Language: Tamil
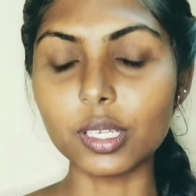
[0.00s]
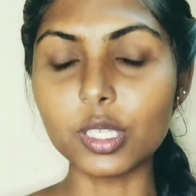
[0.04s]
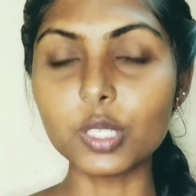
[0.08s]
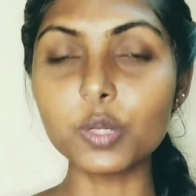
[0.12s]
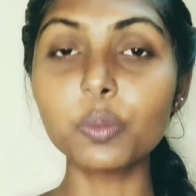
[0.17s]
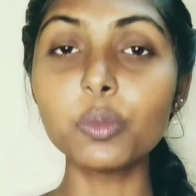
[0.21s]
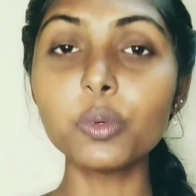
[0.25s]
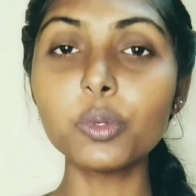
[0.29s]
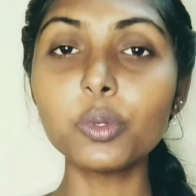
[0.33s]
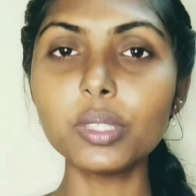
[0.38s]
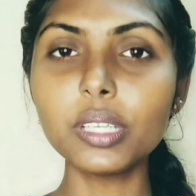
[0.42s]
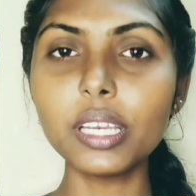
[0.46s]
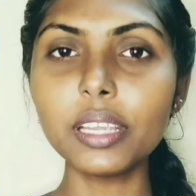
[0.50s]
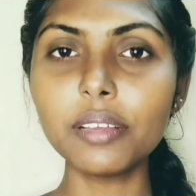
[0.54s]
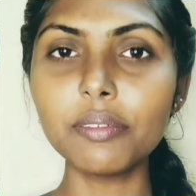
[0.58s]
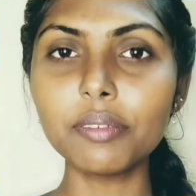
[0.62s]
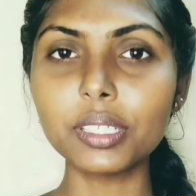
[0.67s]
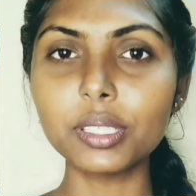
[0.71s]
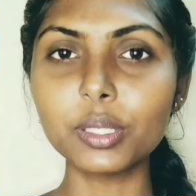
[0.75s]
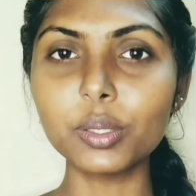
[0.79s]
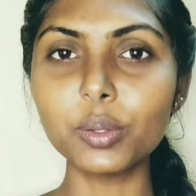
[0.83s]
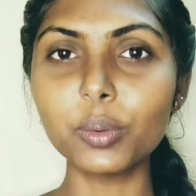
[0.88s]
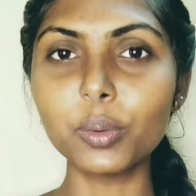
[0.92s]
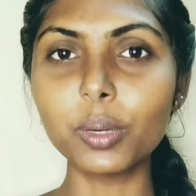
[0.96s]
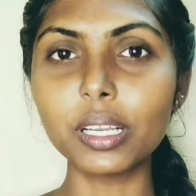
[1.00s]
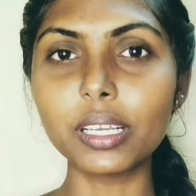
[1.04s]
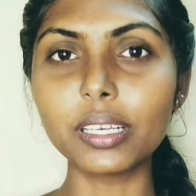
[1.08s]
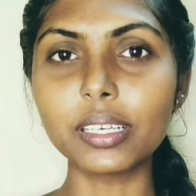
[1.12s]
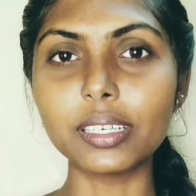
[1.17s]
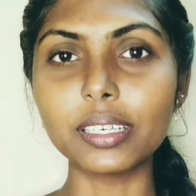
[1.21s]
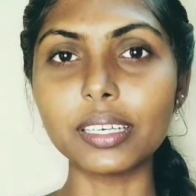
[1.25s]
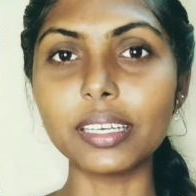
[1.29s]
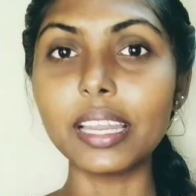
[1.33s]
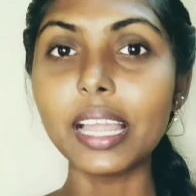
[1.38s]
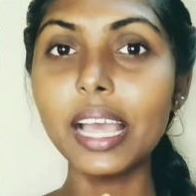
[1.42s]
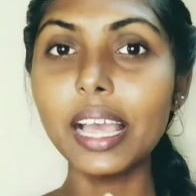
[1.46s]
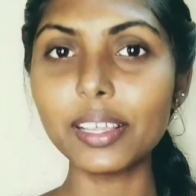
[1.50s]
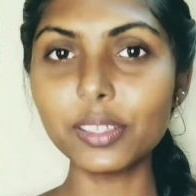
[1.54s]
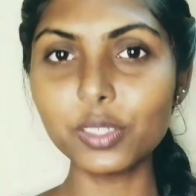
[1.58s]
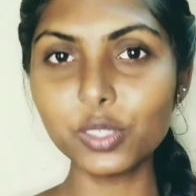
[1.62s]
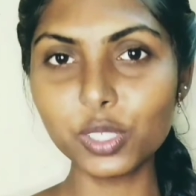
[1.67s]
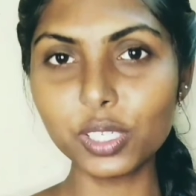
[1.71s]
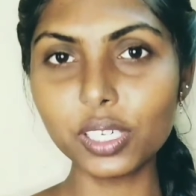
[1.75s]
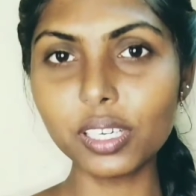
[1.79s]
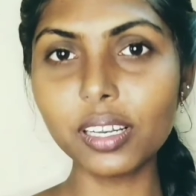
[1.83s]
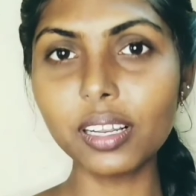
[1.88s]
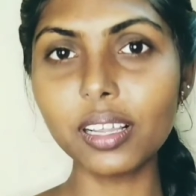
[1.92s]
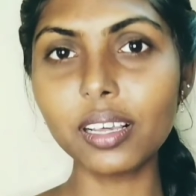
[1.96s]
ஸ்மூத்னிங் வந்து உங்களுக்கு
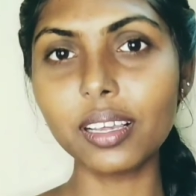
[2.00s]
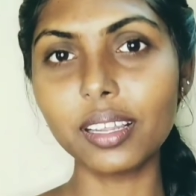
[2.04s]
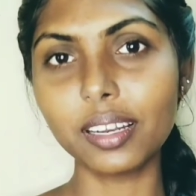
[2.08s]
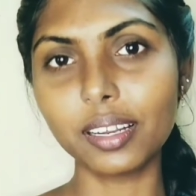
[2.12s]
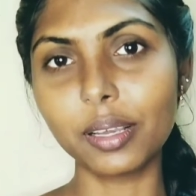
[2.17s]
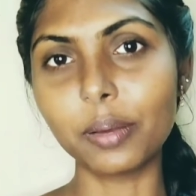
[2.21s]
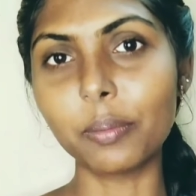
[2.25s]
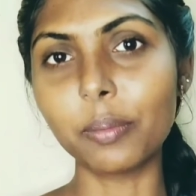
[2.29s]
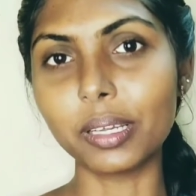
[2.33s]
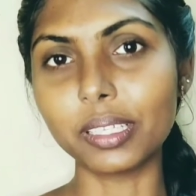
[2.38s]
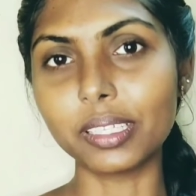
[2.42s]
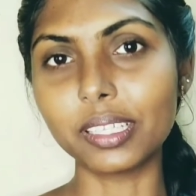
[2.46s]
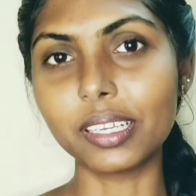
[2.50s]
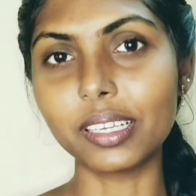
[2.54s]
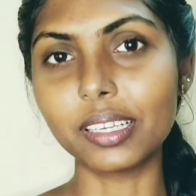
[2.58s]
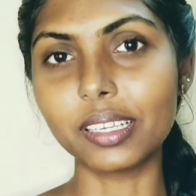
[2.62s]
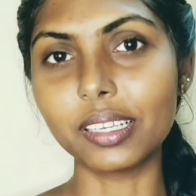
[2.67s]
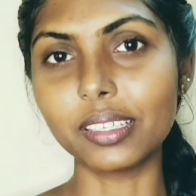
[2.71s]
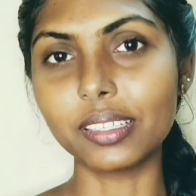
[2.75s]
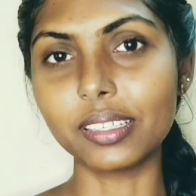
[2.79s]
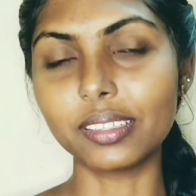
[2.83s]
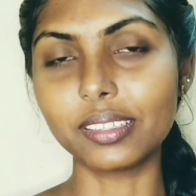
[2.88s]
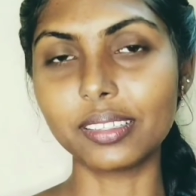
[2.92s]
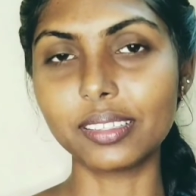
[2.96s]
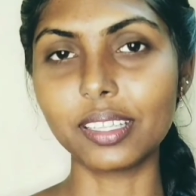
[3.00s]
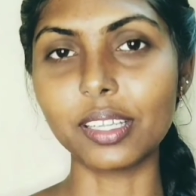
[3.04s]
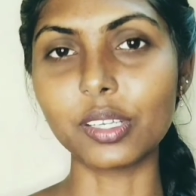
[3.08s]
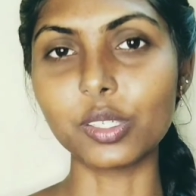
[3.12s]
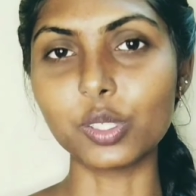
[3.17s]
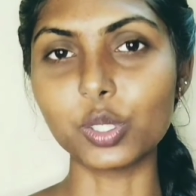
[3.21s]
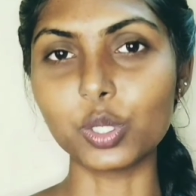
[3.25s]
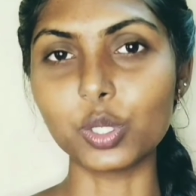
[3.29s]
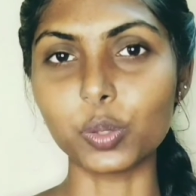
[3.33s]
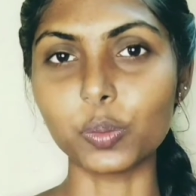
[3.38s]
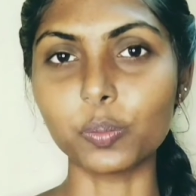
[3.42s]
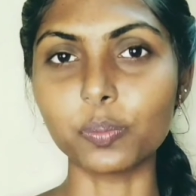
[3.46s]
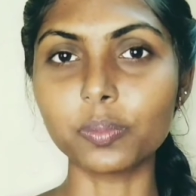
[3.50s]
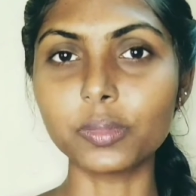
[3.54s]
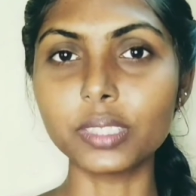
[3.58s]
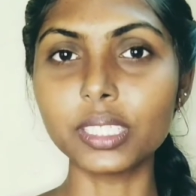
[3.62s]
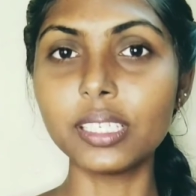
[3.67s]
நேச்சுரலாக இருக்க மாதிரி தெரிஞ்சிடும்